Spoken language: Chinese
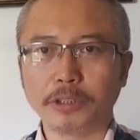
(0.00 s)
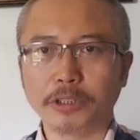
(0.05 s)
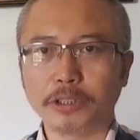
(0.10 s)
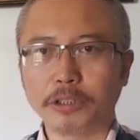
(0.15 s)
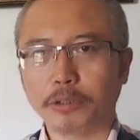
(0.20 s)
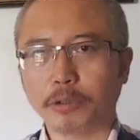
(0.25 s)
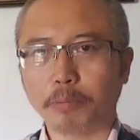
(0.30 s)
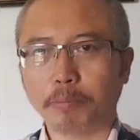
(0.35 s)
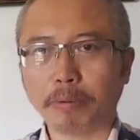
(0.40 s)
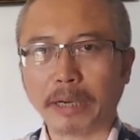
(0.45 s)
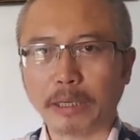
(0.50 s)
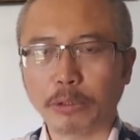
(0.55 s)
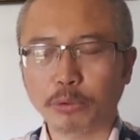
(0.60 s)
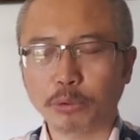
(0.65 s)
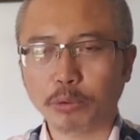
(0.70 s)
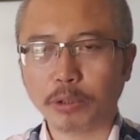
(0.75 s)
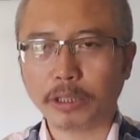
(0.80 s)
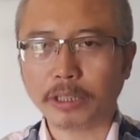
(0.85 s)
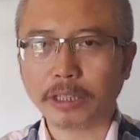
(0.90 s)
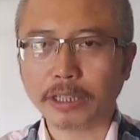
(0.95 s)
息以后，派
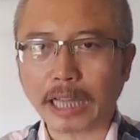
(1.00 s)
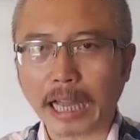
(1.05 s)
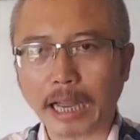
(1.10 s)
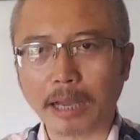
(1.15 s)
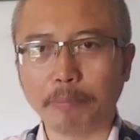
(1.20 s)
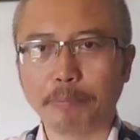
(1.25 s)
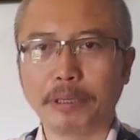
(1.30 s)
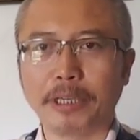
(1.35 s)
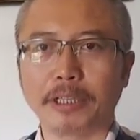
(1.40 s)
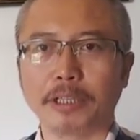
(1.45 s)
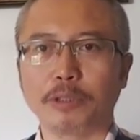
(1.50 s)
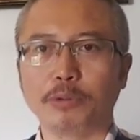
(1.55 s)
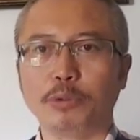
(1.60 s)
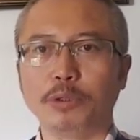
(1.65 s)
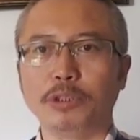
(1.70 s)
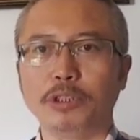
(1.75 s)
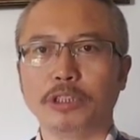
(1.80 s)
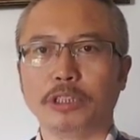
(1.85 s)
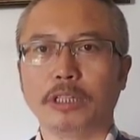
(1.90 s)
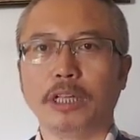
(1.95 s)
出了大批的
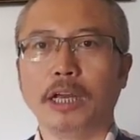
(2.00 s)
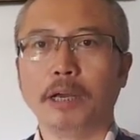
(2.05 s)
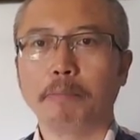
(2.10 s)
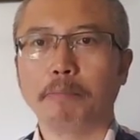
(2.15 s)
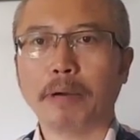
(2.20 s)
军警，